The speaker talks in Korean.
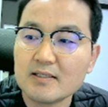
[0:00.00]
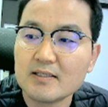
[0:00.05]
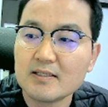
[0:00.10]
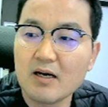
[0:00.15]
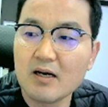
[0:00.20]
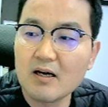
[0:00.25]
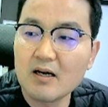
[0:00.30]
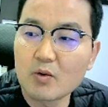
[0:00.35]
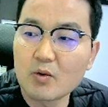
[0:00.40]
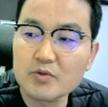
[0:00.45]

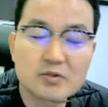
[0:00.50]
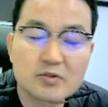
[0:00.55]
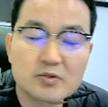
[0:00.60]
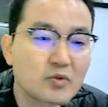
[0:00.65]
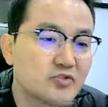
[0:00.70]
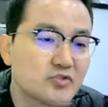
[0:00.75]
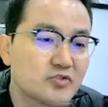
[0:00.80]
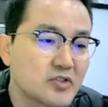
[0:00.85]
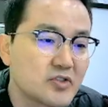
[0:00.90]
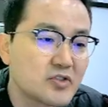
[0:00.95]
아, 어,
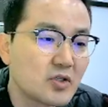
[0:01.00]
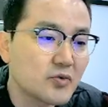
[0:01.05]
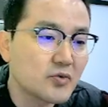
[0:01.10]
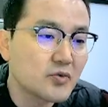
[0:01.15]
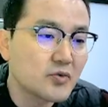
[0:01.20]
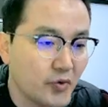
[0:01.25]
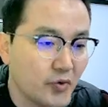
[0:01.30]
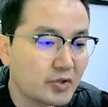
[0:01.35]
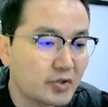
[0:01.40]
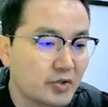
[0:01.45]
오늘도 즐거운
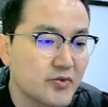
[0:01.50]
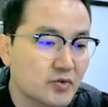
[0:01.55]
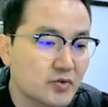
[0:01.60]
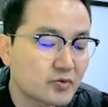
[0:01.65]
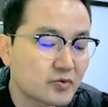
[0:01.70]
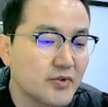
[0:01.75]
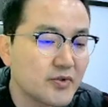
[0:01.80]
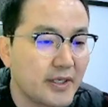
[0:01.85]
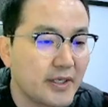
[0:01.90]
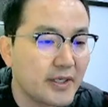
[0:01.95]
토요일이고
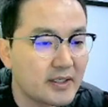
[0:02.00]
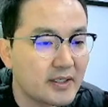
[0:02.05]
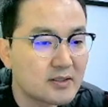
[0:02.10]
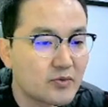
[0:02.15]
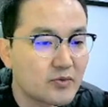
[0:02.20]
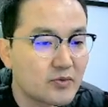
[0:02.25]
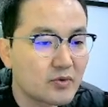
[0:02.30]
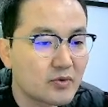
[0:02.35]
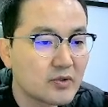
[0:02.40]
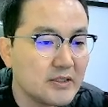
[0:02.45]
또 내일
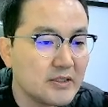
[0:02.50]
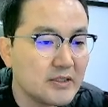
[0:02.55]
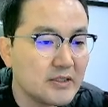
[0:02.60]
또